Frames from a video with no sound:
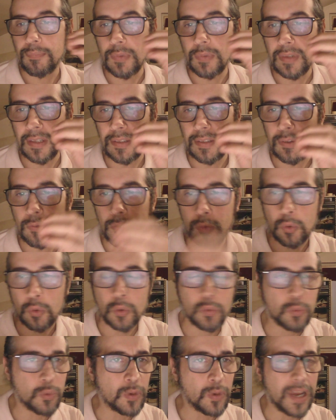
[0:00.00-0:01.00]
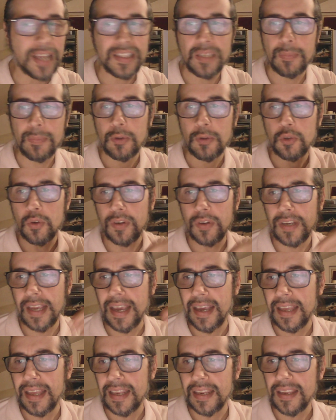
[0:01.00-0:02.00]
Le, torturati i
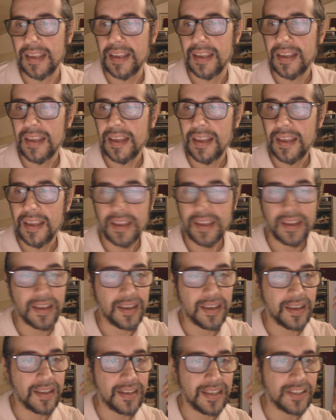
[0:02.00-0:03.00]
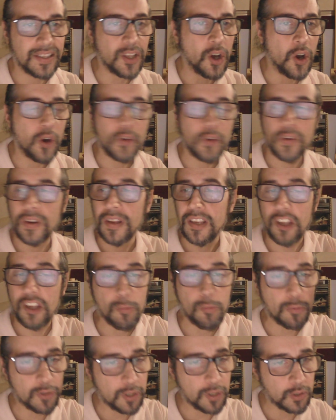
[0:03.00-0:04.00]
prigionieri, eh, le donne, gli
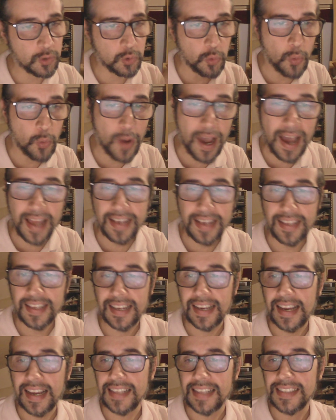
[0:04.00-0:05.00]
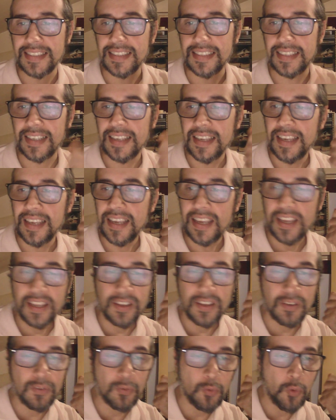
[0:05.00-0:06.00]
omosessuali, ragazzi,
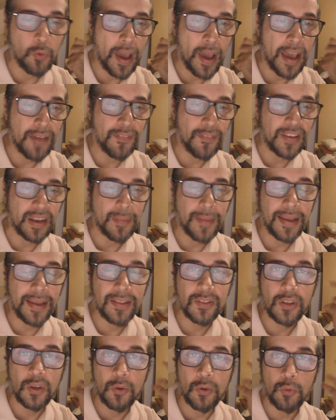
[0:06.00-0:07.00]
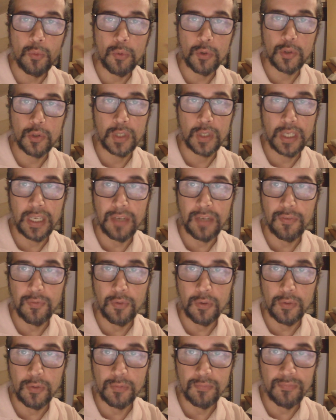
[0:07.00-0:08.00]
è veramente uno
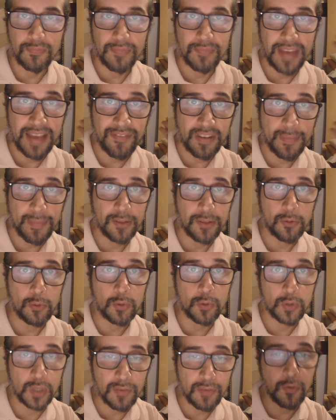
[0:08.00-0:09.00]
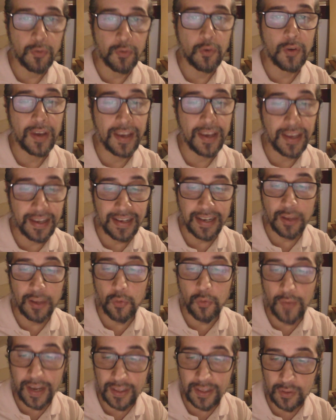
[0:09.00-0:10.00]
schifo è veramente uno schifo e la
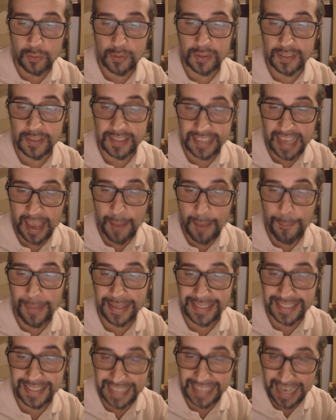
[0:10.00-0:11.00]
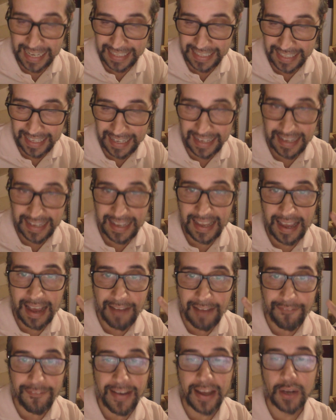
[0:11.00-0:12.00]
Juventus si è abbassata
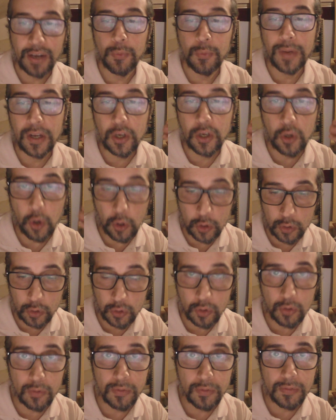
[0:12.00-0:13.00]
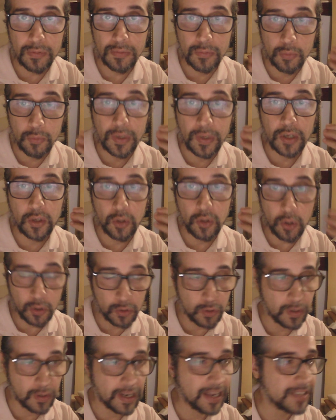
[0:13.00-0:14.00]
a fare un accordo, un
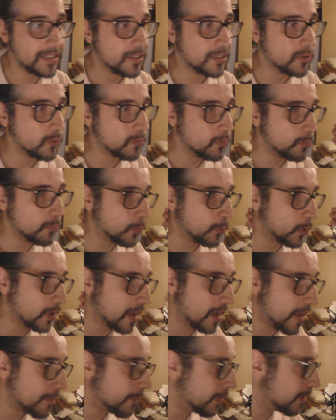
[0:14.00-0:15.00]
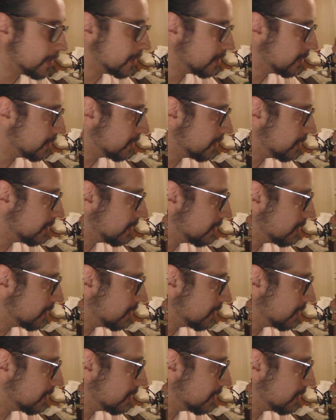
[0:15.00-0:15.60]
accordo ragazzi, con un programma di,